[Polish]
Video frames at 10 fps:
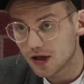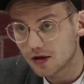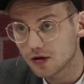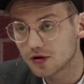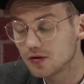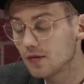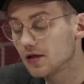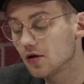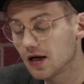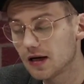major,
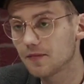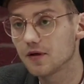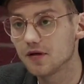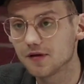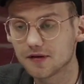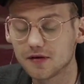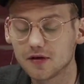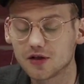majora y, z yy,